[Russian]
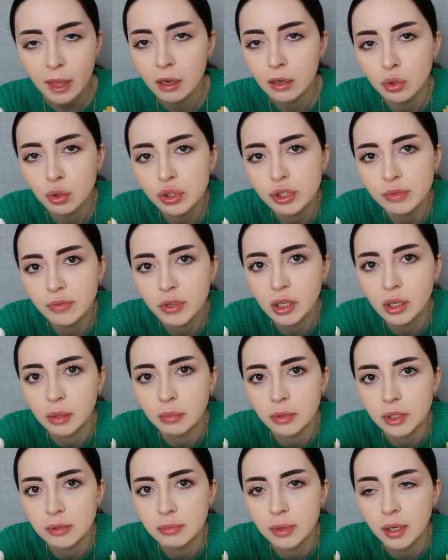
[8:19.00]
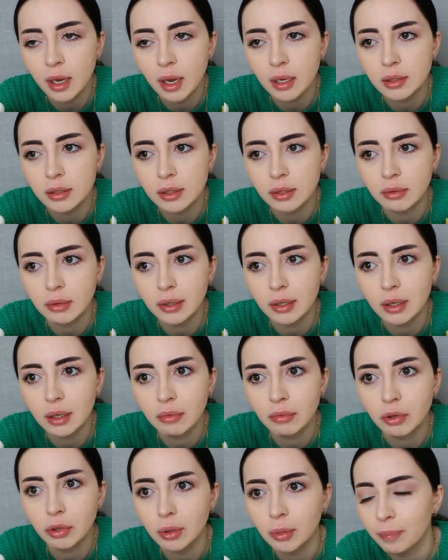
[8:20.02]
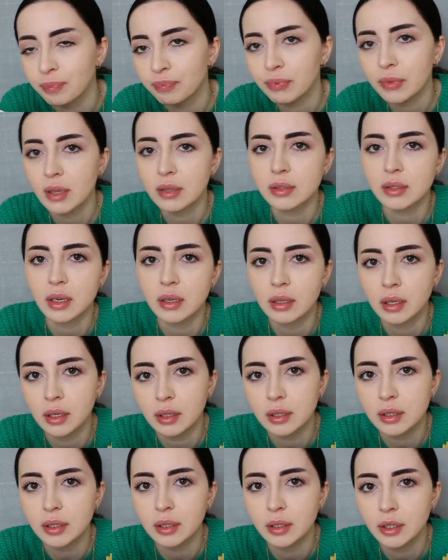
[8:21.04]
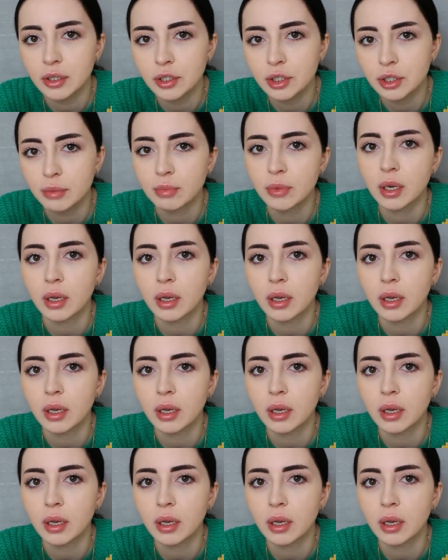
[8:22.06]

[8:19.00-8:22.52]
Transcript: Родственники бы смеялись, говорили, вот заняться нечем,